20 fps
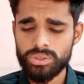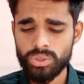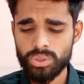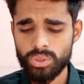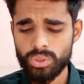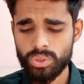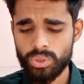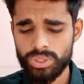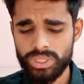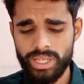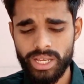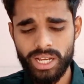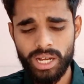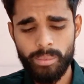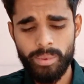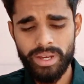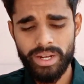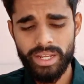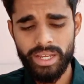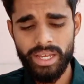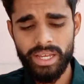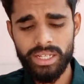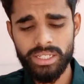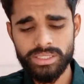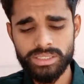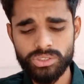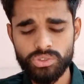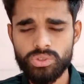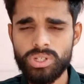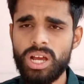तो ये खबर
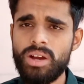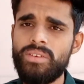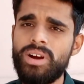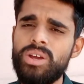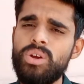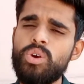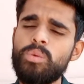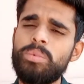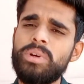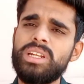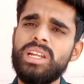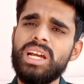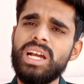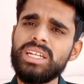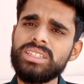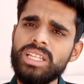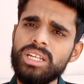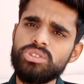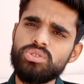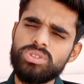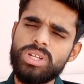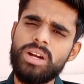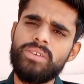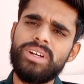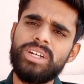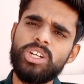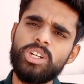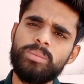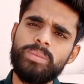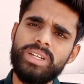है चुनाव आयोग पर लगातार
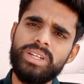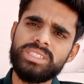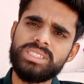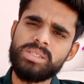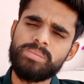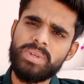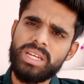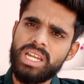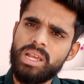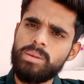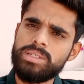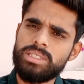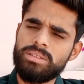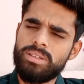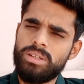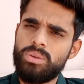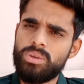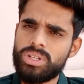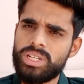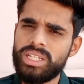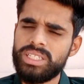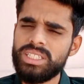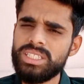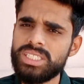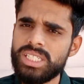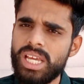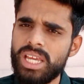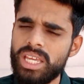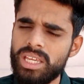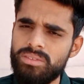चुनाव आयोग पर इससे पहले भी सवाल उठ रहे थे
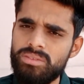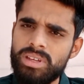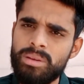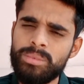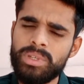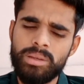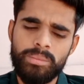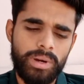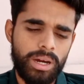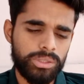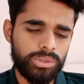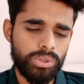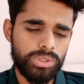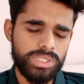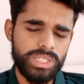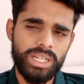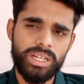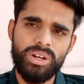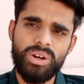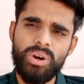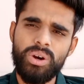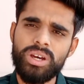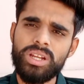चाहे ई e की बात हो चाहे